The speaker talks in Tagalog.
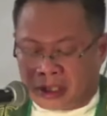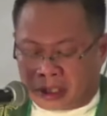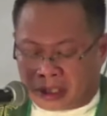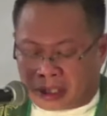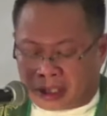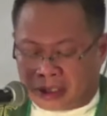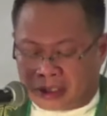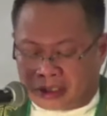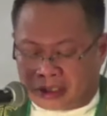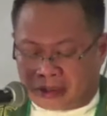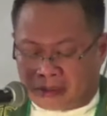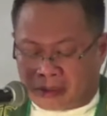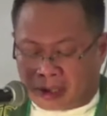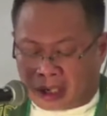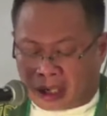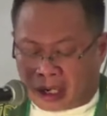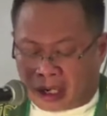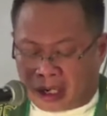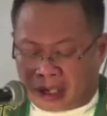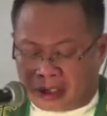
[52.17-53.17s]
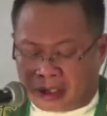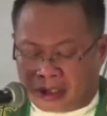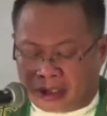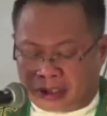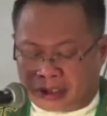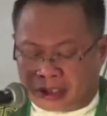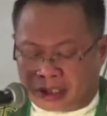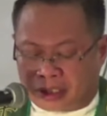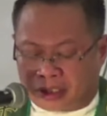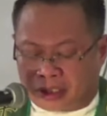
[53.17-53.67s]
kay sa
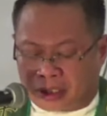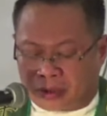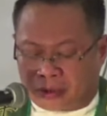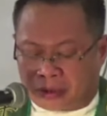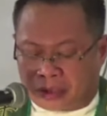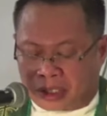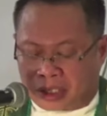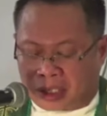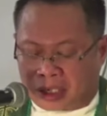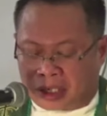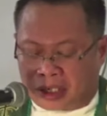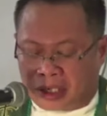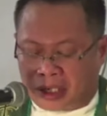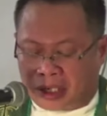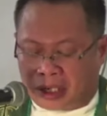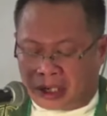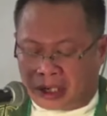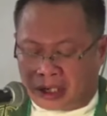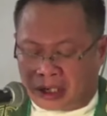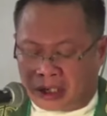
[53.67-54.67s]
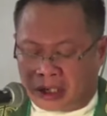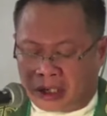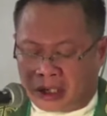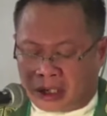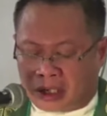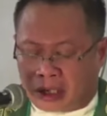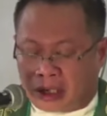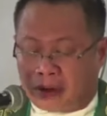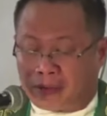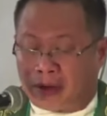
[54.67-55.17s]
makaangin siya sa usa kanila
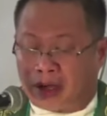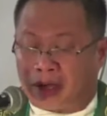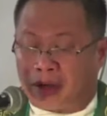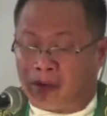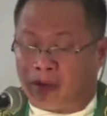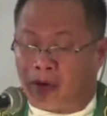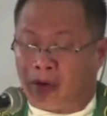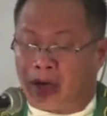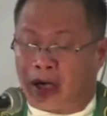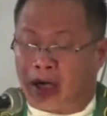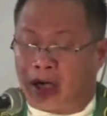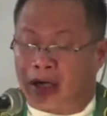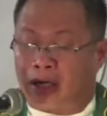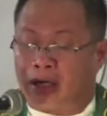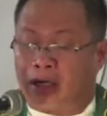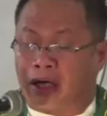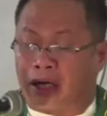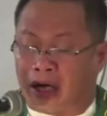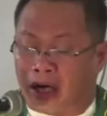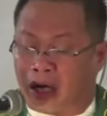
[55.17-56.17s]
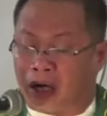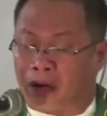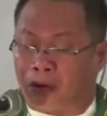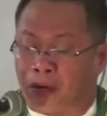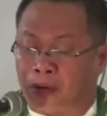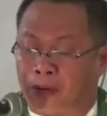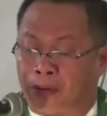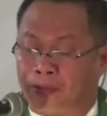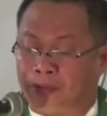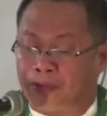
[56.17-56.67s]
nga mahimulag
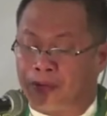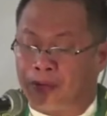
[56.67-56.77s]
kanako.